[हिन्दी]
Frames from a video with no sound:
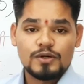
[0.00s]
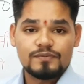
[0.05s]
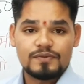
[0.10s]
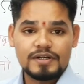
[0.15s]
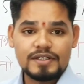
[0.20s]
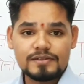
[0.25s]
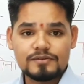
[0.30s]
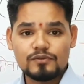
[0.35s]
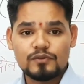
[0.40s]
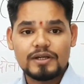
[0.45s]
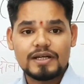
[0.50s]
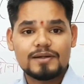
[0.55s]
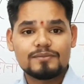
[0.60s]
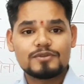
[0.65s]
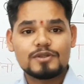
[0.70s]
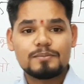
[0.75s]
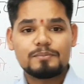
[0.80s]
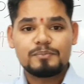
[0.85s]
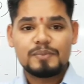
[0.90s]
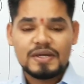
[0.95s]
फ्रेंड्स वन
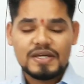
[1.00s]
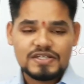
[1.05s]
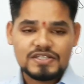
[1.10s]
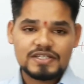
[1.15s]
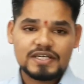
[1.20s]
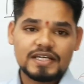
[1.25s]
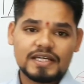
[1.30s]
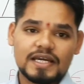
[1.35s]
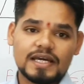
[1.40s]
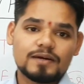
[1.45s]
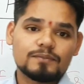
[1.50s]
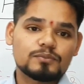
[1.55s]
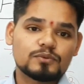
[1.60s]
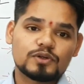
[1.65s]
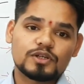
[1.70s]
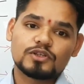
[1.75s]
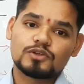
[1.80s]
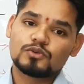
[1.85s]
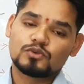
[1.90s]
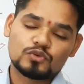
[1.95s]
ऑफ द बेस्ट ट्रिक है
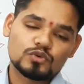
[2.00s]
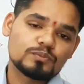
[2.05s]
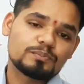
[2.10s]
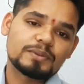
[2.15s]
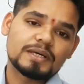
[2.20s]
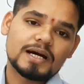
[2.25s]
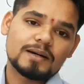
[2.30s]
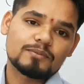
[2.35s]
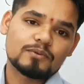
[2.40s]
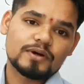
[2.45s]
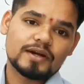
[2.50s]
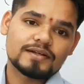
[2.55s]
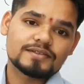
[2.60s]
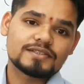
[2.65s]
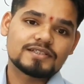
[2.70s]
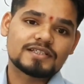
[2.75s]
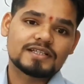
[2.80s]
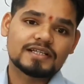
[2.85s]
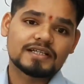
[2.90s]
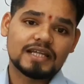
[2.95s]
पूरे यूट्यूब पे आपको
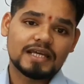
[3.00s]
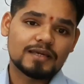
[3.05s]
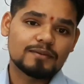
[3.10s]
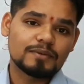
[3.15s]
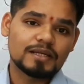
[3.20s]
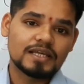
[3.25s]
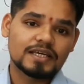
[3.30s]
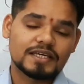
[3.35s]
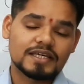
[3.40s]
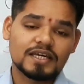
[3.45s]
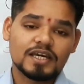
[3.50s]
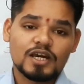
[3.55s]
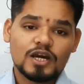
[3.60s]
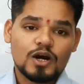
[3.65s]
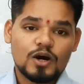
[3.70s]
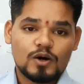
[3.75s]
ऐसी ट्रिक नहीं मिलेगी